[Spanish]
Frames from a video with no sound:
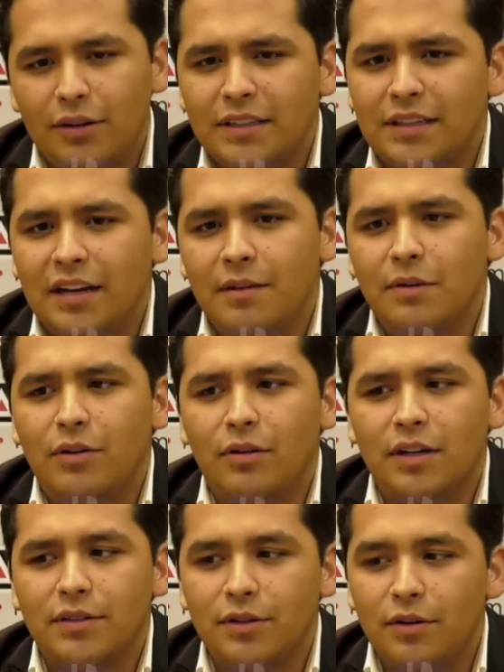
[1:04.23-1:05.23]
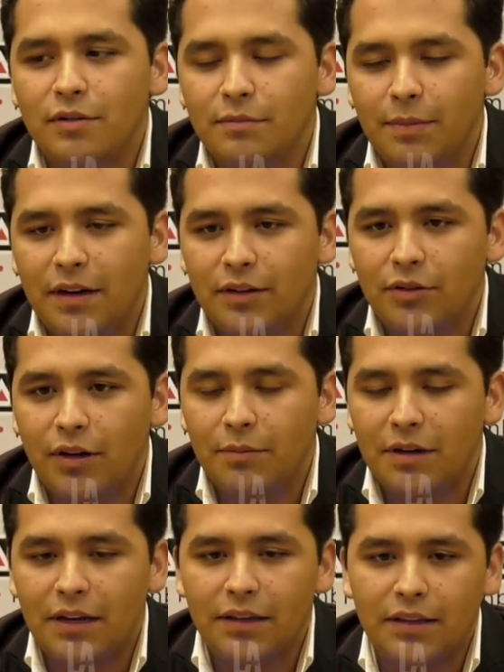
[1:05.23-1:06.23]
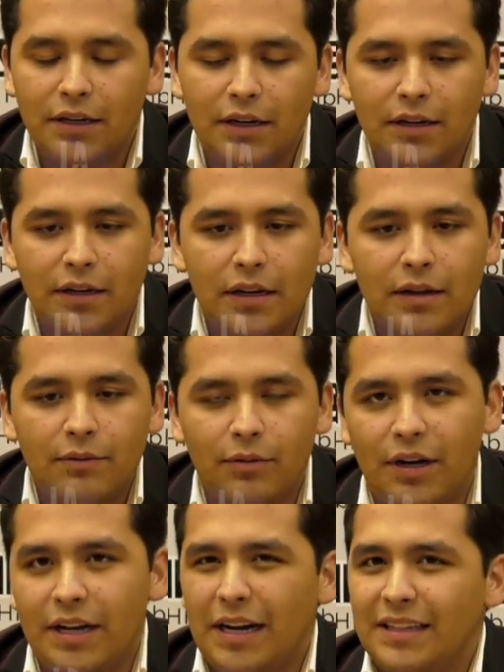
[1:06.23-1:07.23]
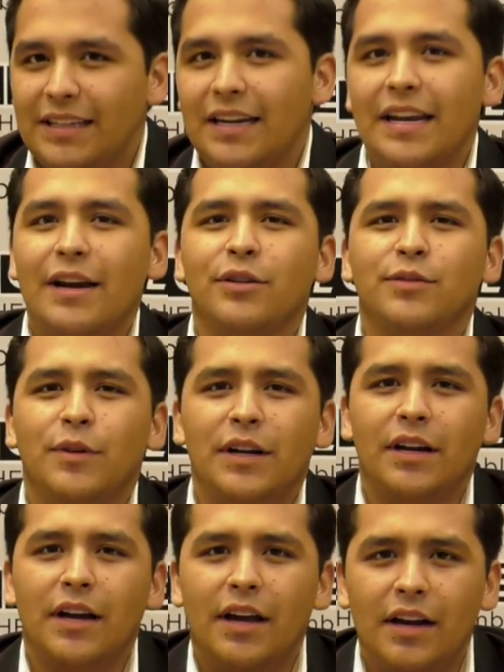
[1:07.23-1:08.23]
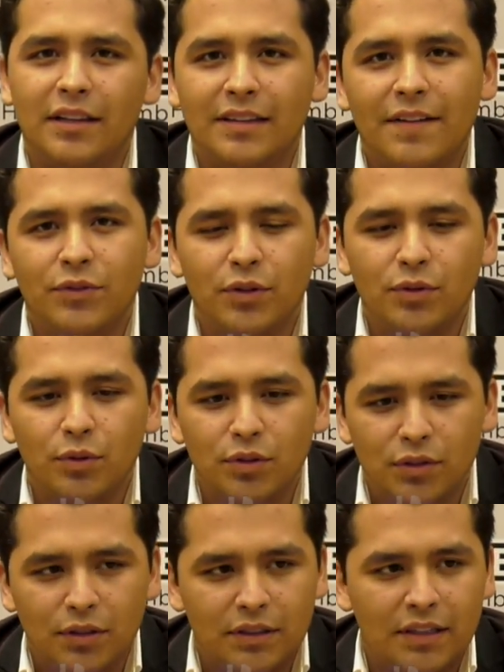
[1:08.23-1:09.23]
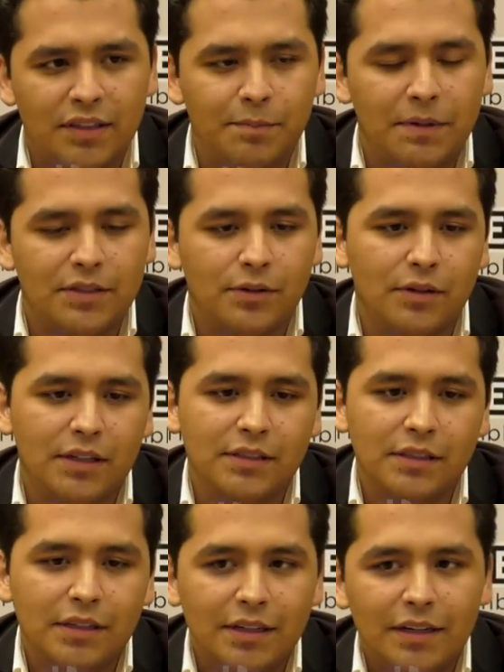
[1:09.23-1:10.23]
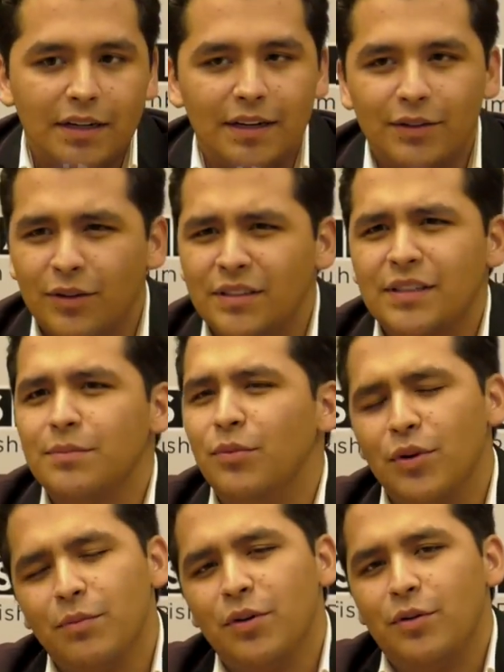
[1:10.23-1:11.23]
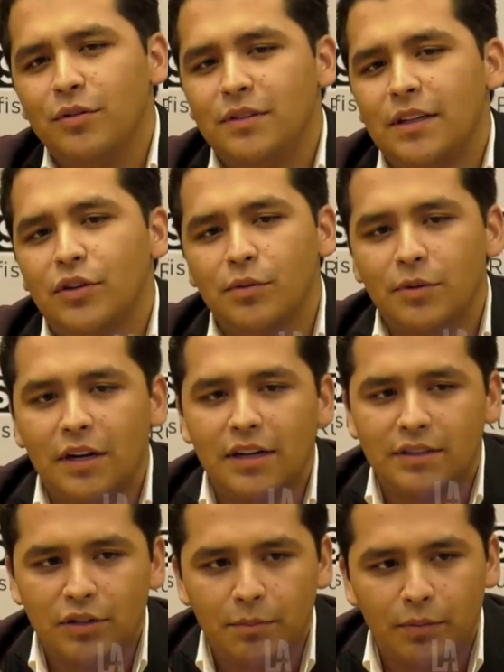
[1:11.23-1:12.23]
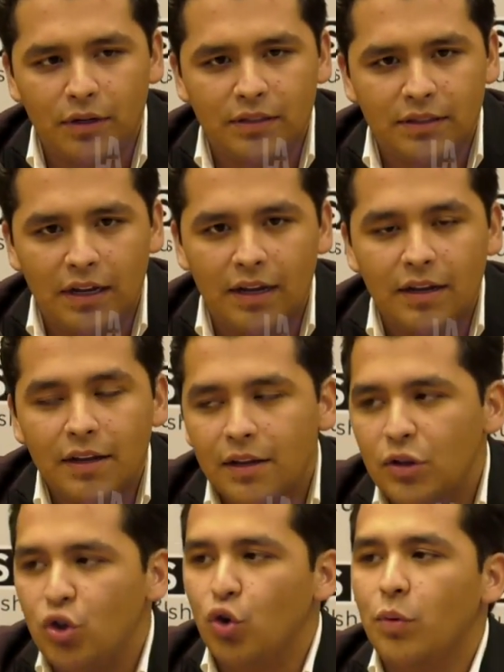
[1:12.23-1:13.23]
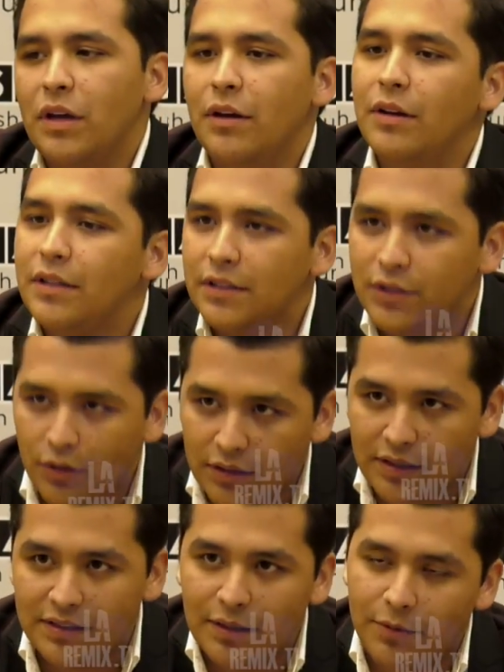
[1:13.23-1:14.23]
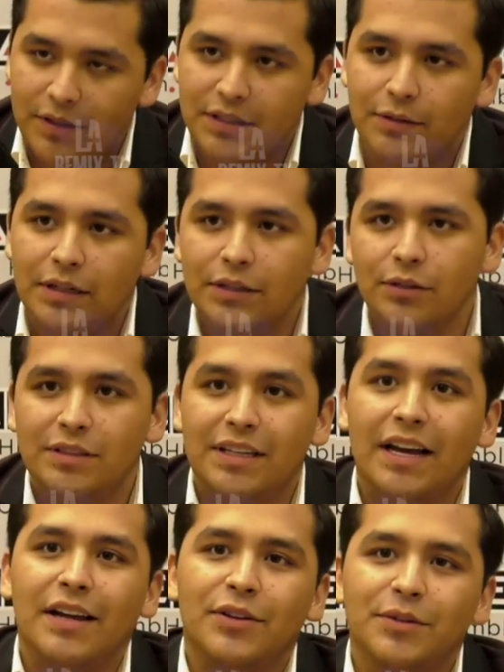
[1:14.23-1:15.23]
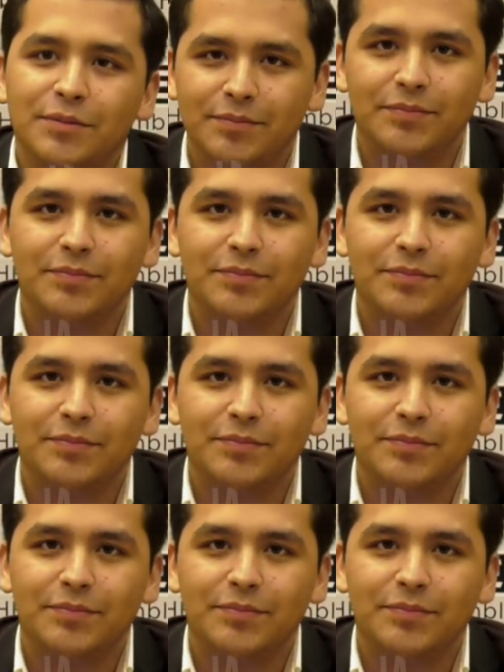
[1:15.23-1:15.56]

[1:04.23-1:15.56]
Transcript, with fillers: que sale de mi corazón para toda mi gente, fuera a llegar tan lejos, fuera a llegar a tantos gustos de tantas personas. Entonces, muy, muy contento y muy agradecido por esta lluvia de bendiciones que estamos recibiendo este año.